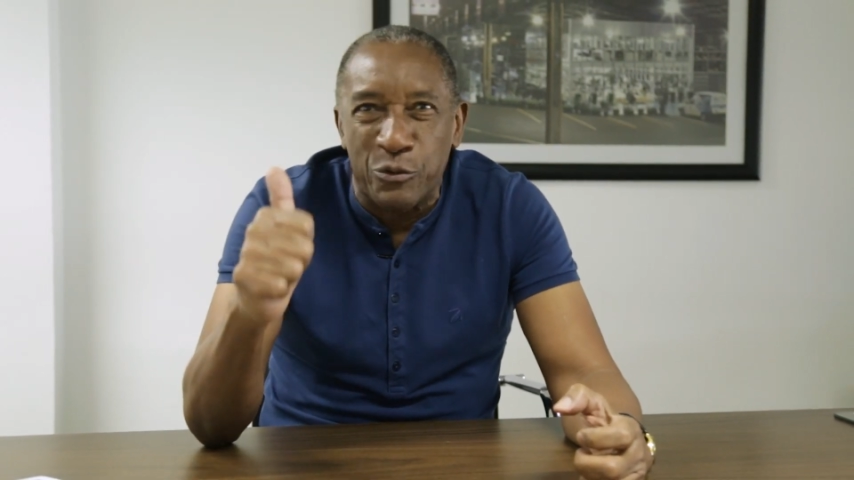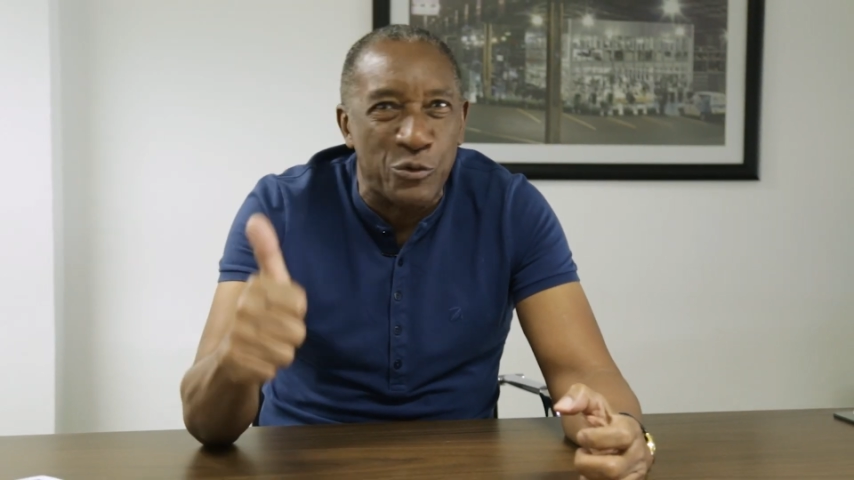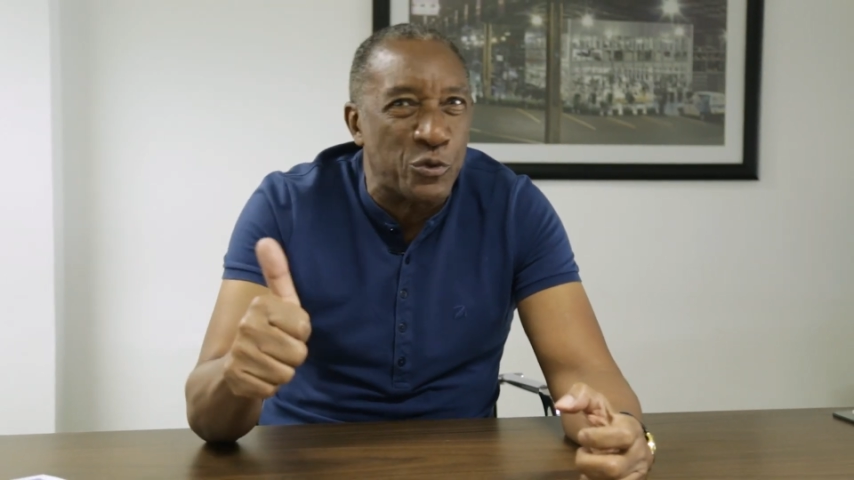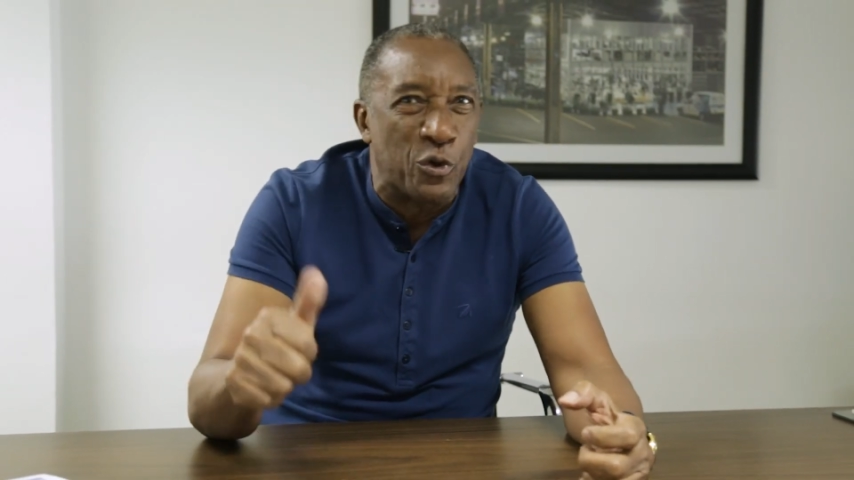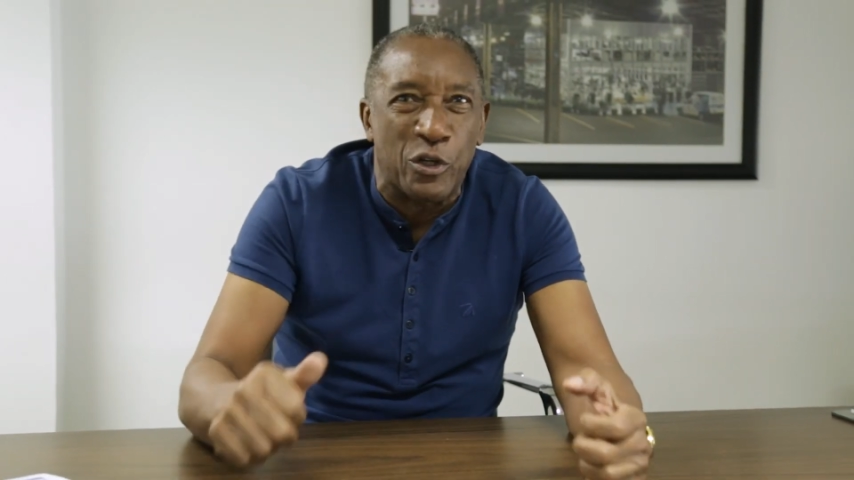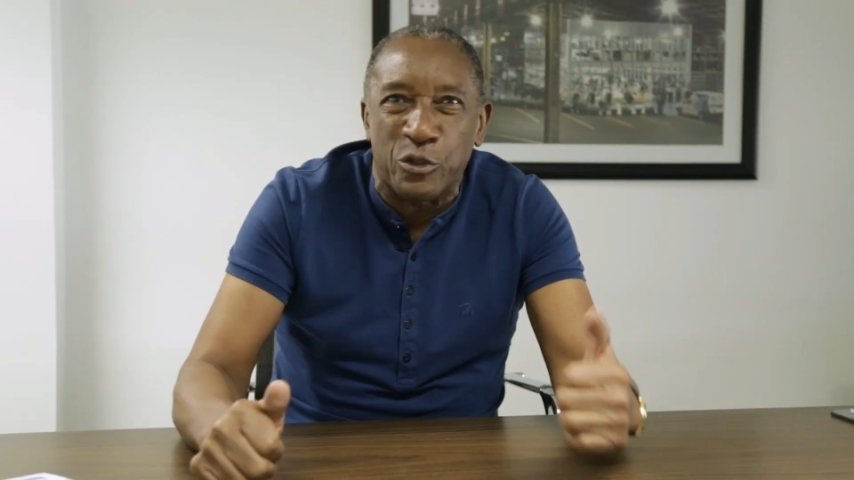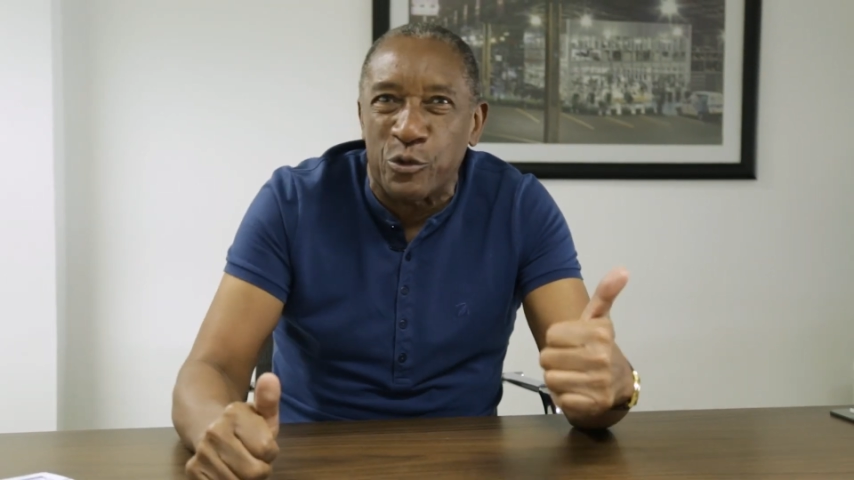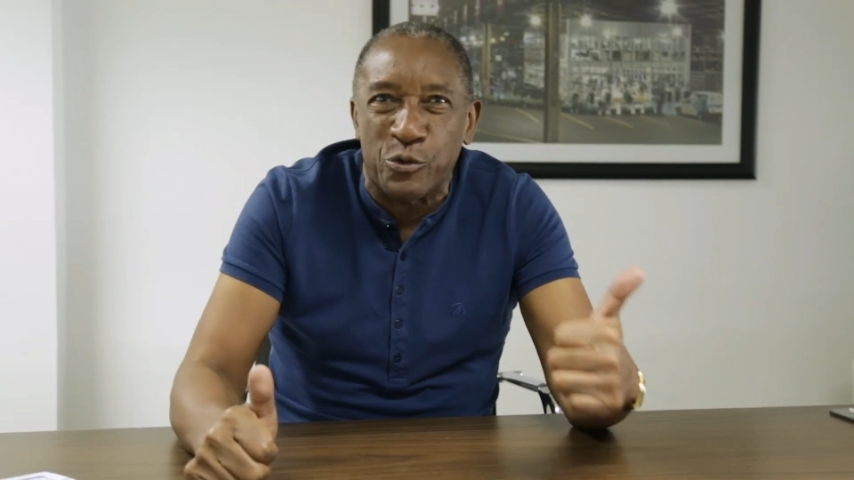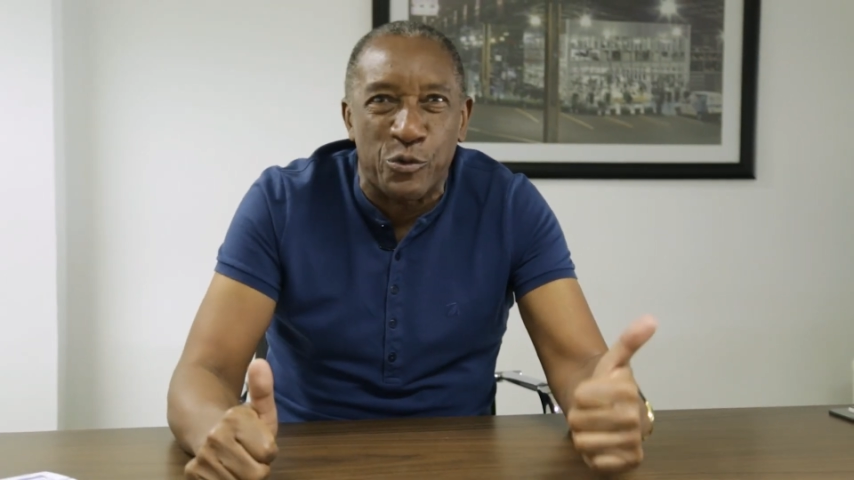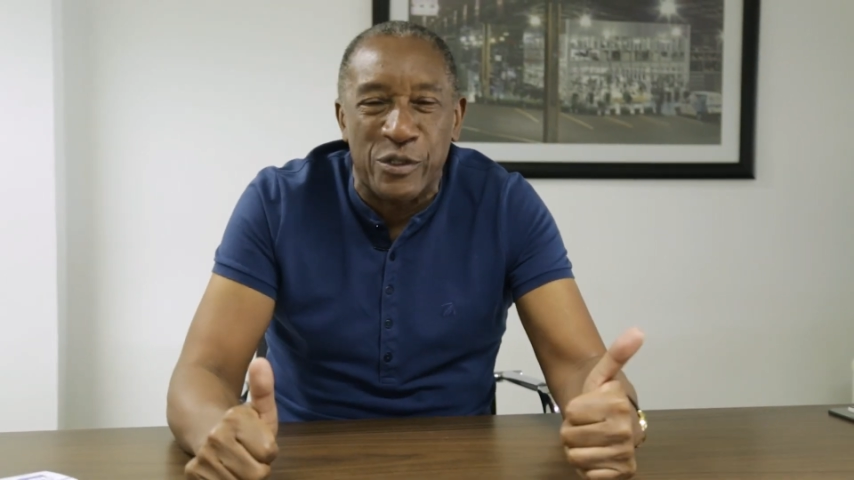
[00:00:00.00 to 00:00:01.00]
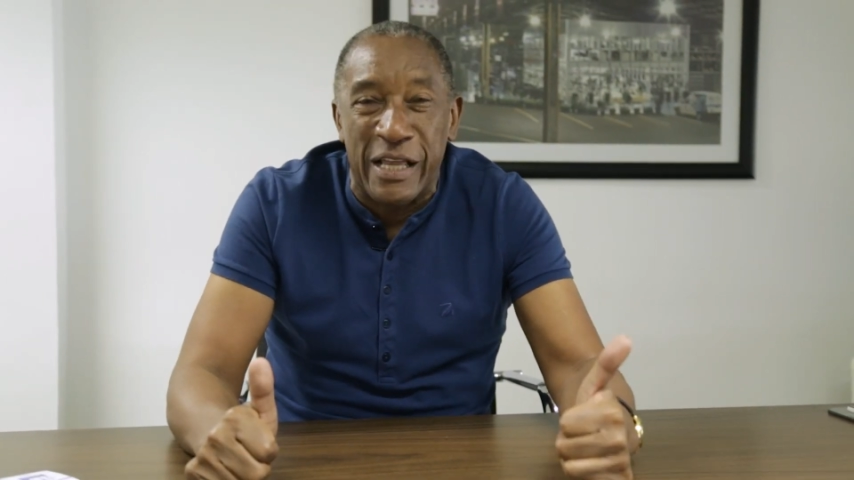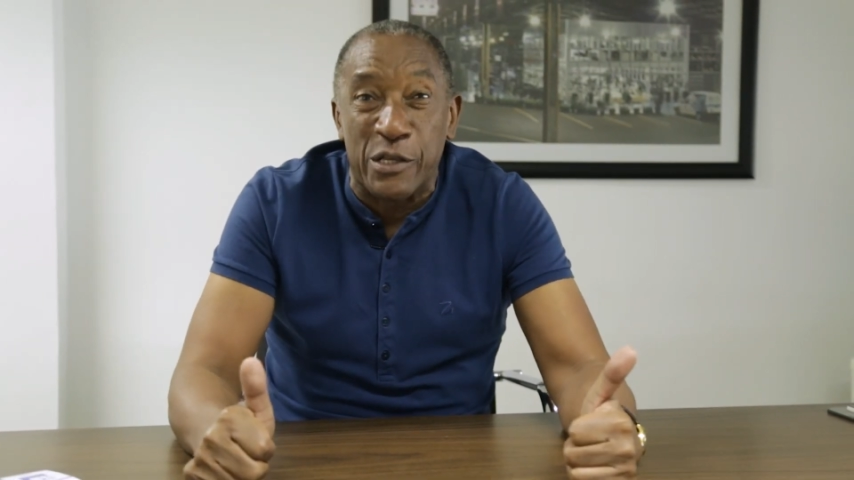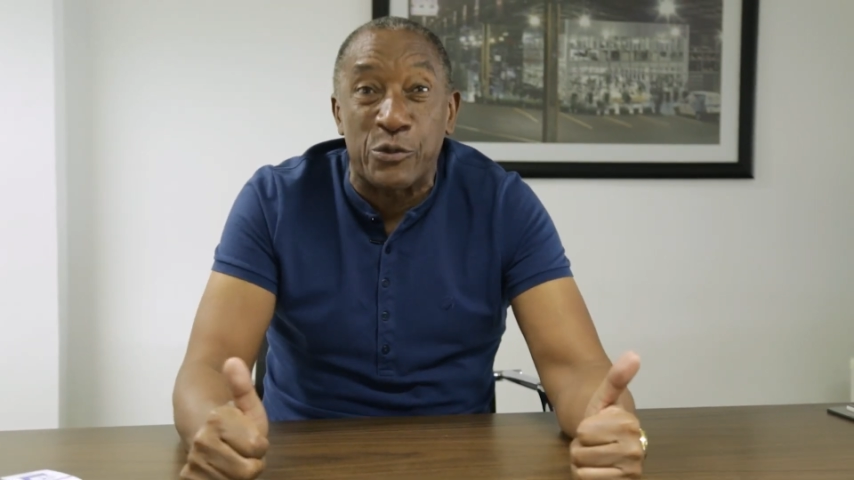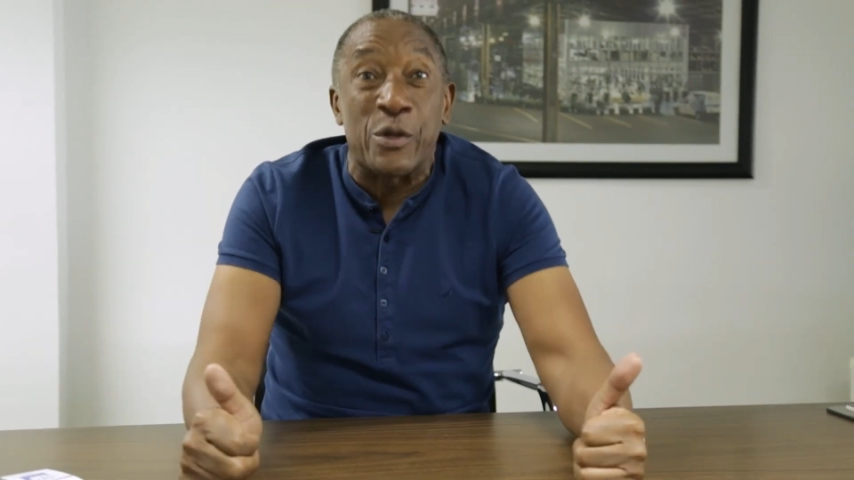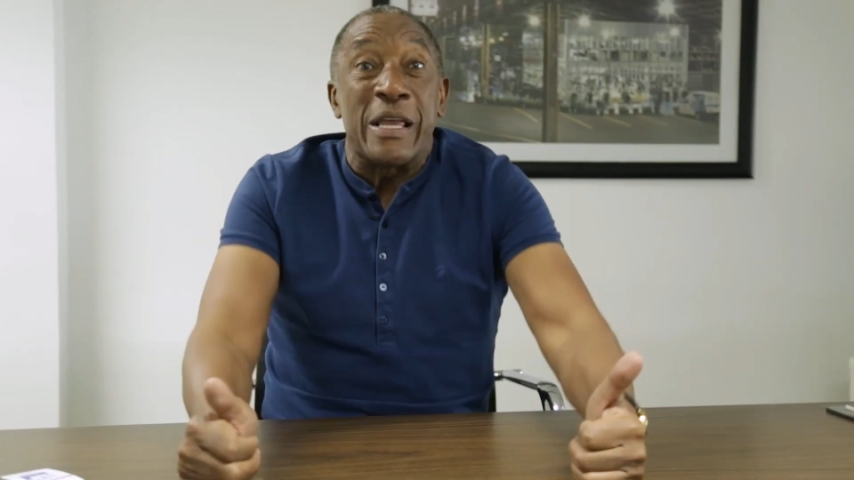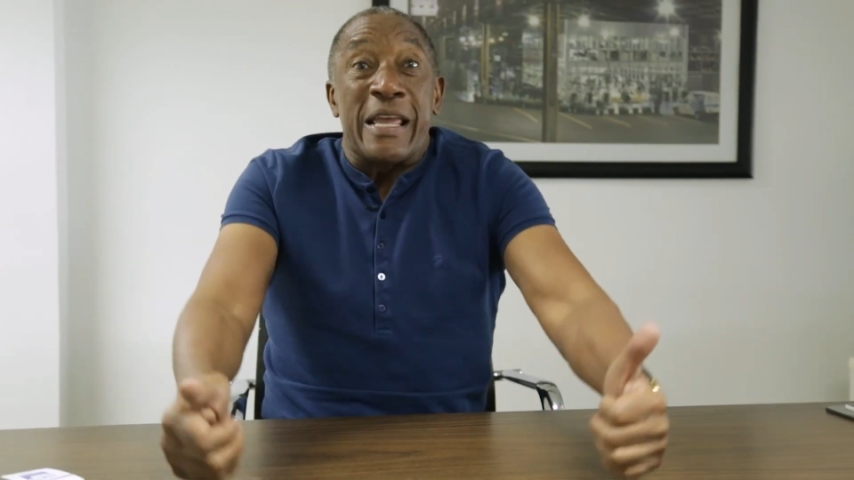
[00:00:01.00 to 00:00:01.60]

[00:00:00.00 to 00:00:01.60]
com sorte, com sucesso